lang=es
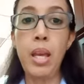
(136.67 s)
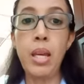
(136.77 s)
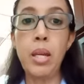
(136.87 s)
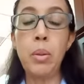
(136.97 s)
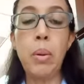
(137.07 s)

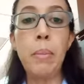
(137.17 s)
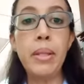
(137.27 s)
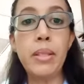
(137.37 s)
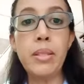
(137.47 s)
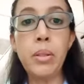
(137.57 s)
Eh,
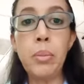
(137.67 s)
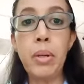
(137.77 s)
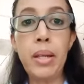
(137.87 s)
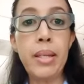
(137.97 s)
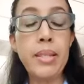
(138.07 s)
nuevamente estoy
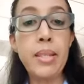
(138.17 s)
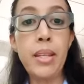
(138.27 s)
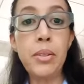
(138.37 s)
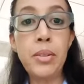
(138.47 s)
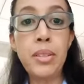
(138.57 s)
muy
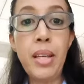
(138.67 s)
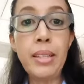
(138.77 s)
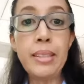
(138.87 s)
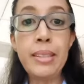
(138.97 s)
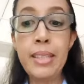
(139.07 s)
agradecida de
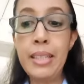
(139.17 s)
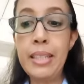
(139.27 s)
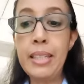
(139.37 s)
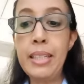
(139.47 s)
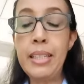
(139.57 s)
usted
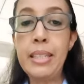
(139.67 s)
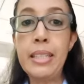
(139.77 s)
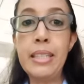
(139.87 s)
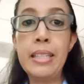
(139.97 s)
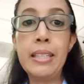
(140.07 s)

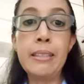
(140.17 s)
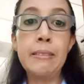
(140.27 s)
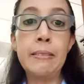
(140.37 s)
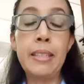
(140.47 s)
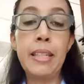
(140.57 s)
y
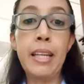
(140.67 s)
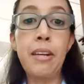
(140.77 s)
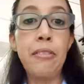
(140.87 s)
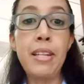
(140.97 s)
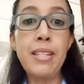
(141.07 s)
que
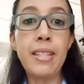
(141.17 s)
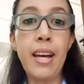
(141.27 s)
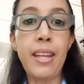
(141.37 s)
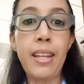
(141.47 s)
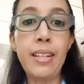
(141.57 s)
tenga feliz
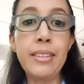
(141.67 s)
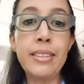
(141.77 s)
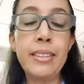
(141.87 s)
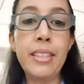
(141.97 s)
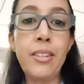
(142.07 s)
tarde.
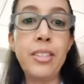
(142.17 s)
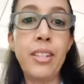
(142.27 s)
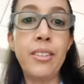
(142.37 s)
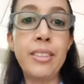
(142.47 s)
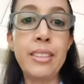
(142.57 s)
Chao,
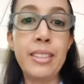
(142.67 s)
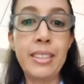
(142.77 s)
chao.